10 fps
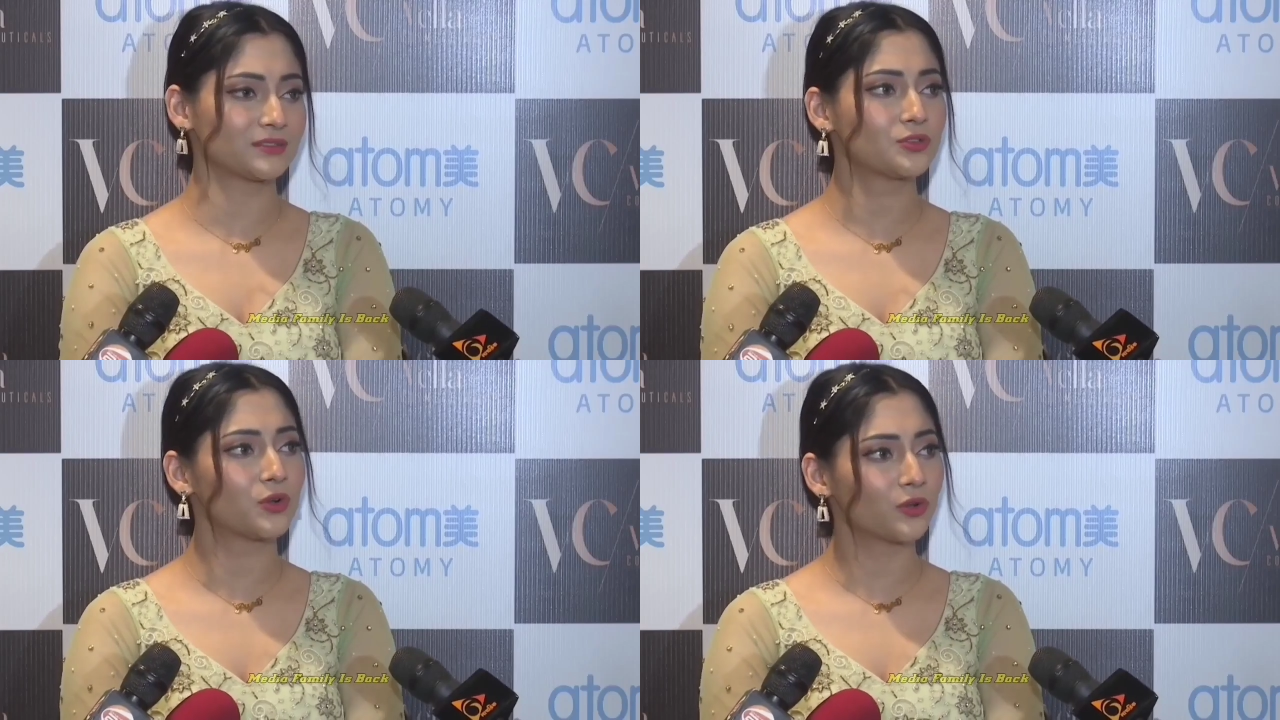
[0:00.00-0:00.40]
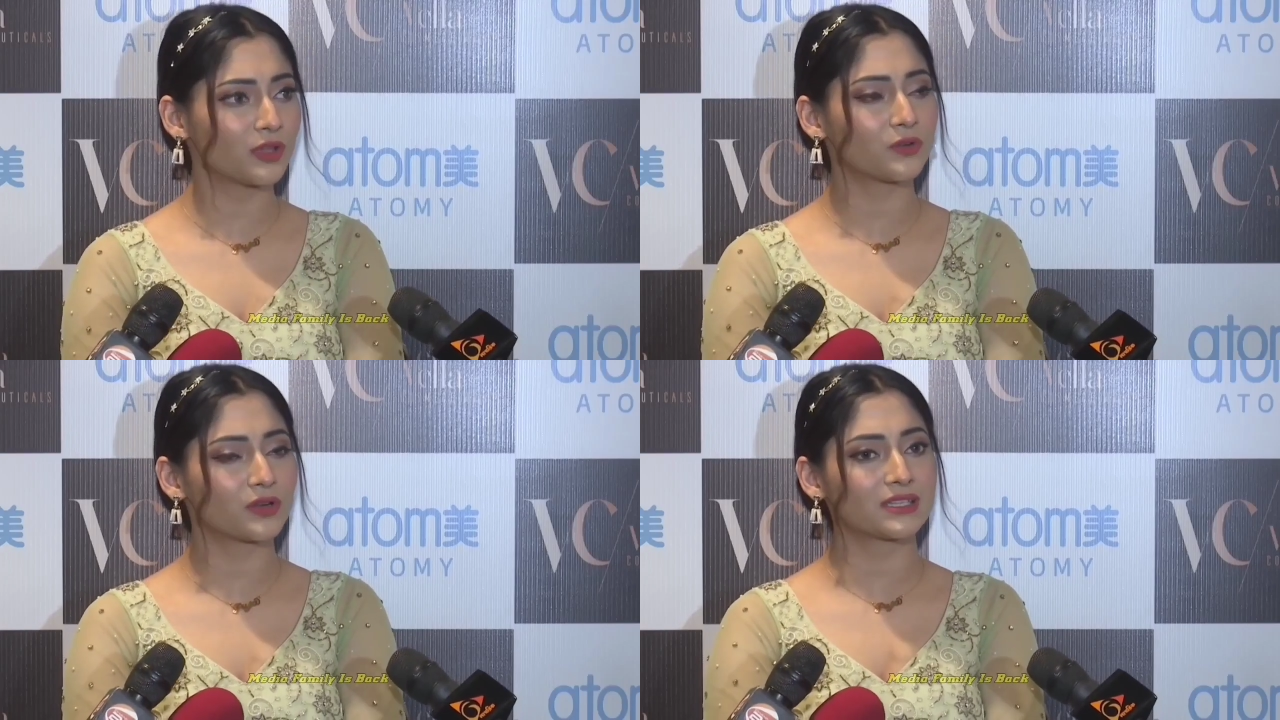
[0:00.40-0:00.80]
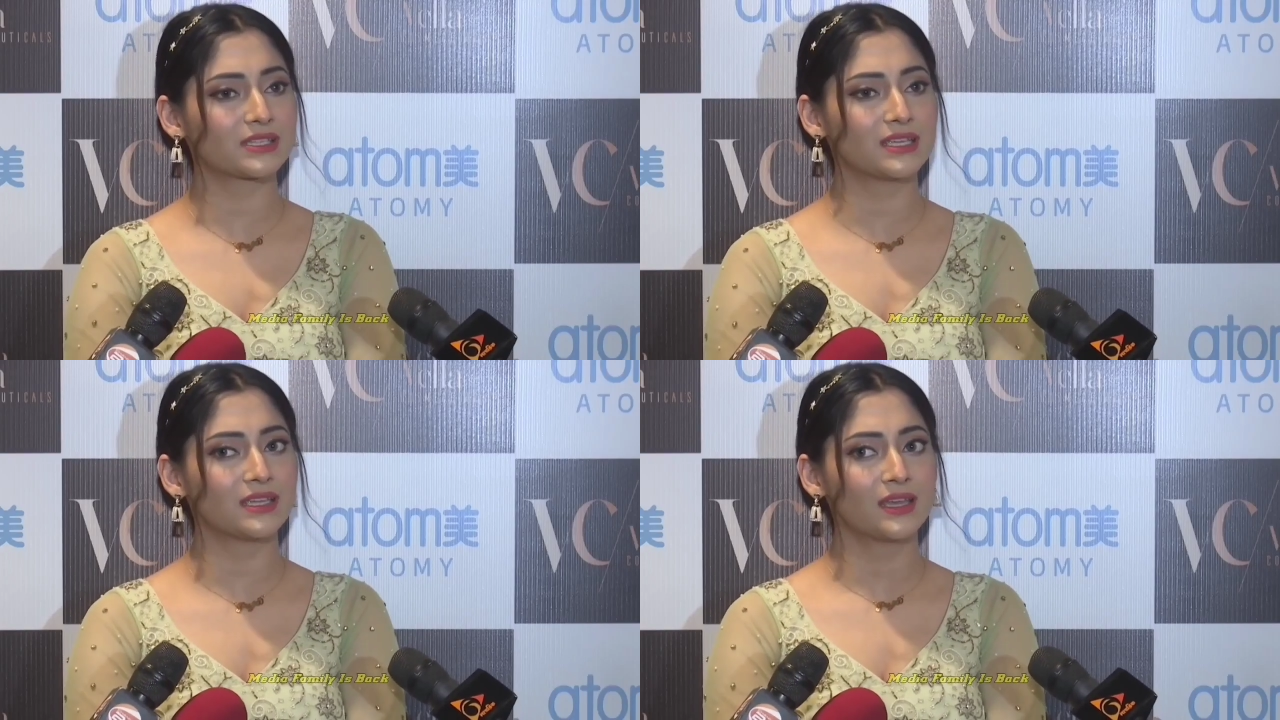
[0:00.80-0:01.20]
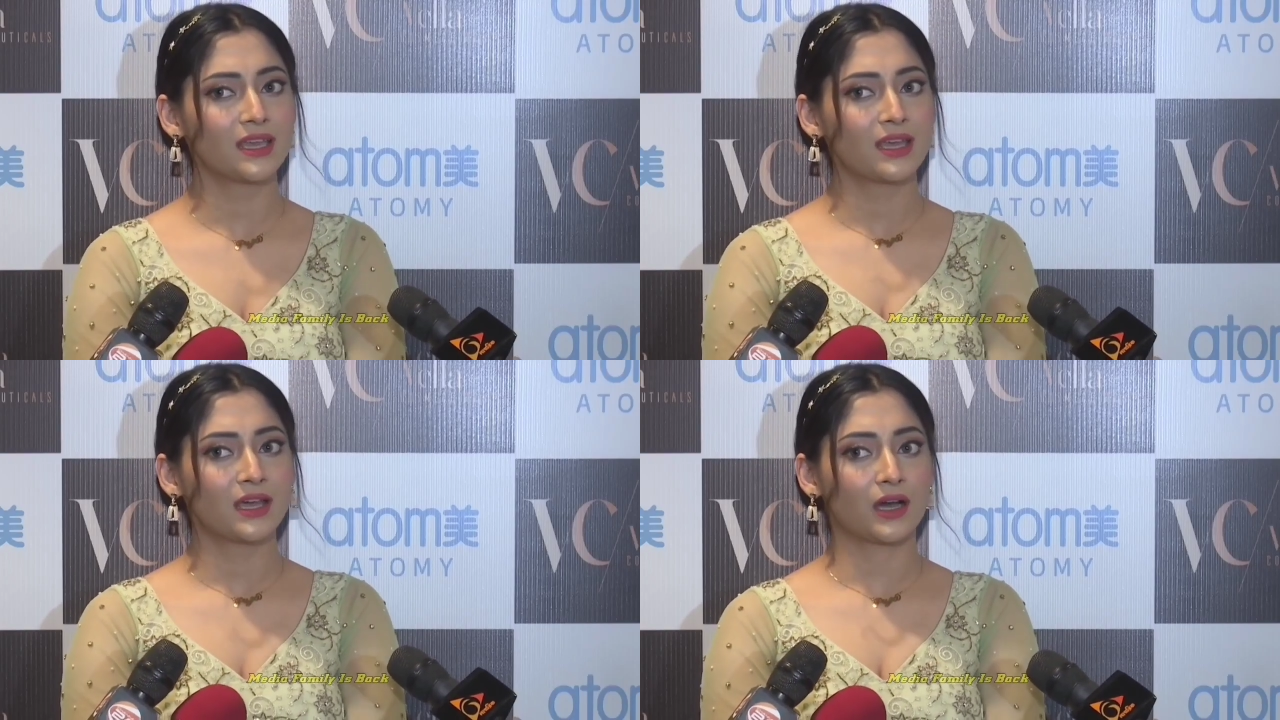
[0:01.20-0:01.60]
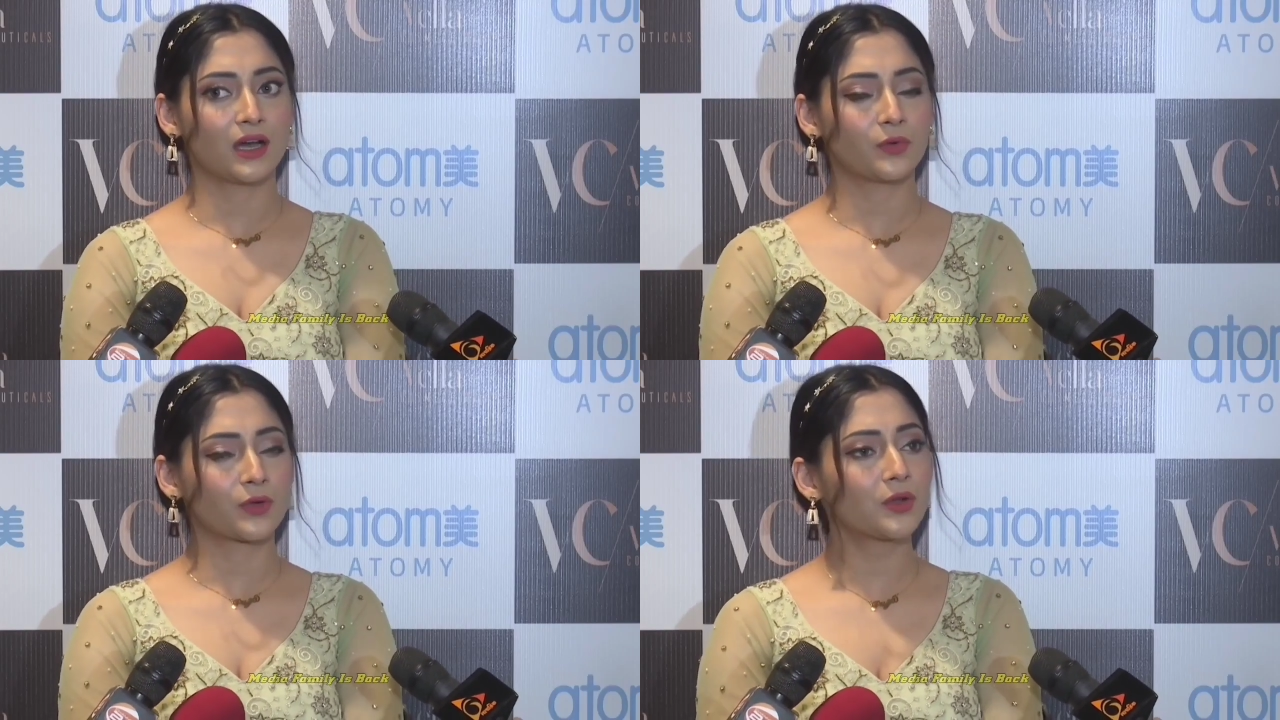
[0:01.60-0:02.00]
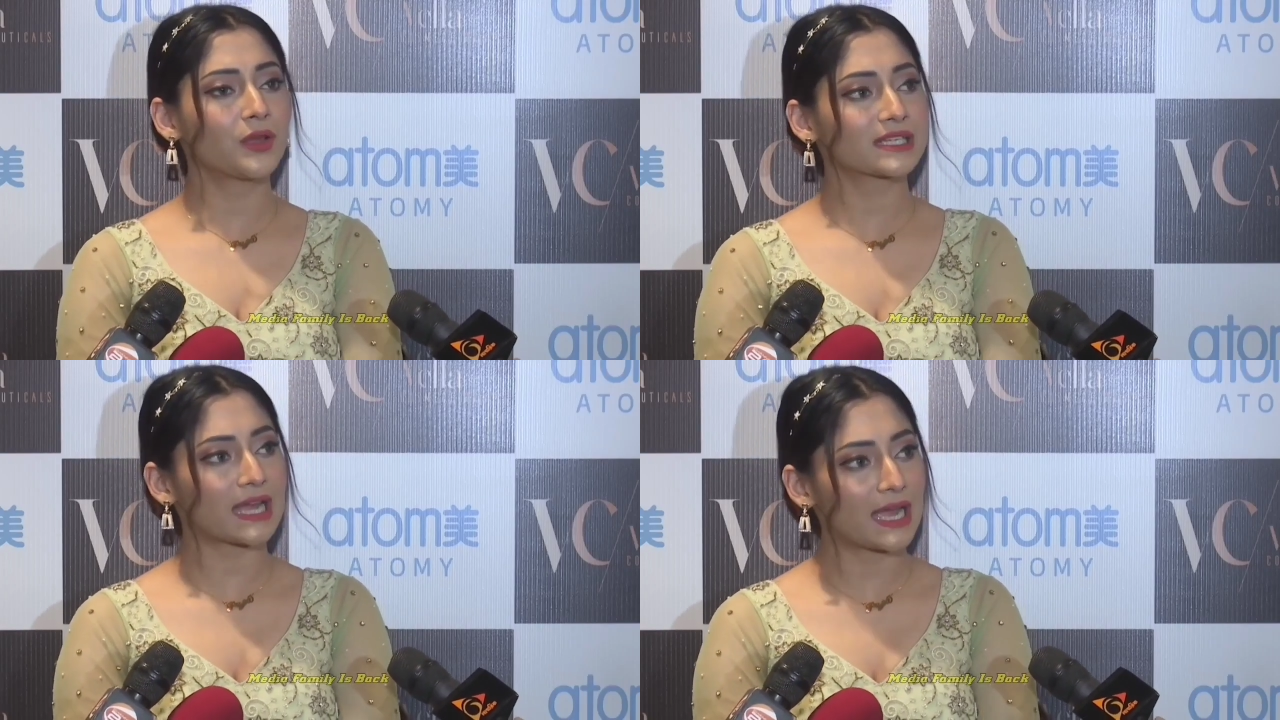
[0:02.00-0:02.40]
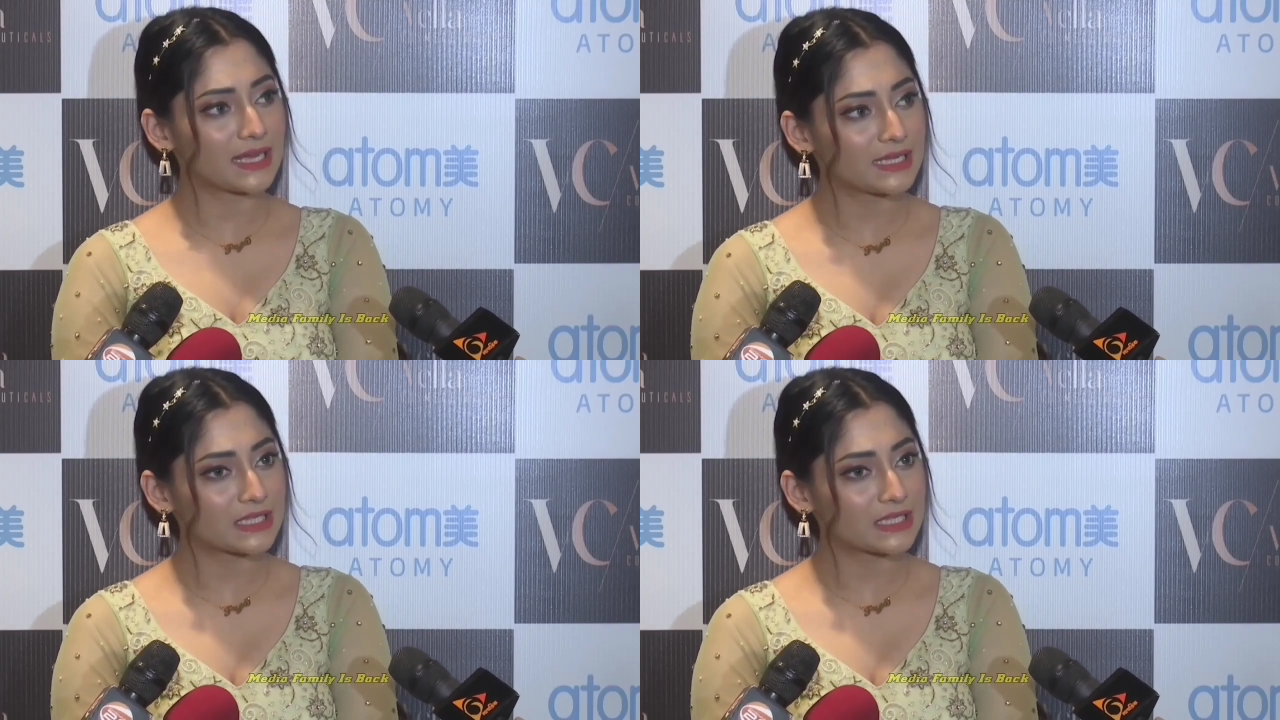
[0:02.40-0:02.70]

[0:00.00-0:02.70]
শ্যুটগুলোই করেছি ওখানেও একটা কাহিনী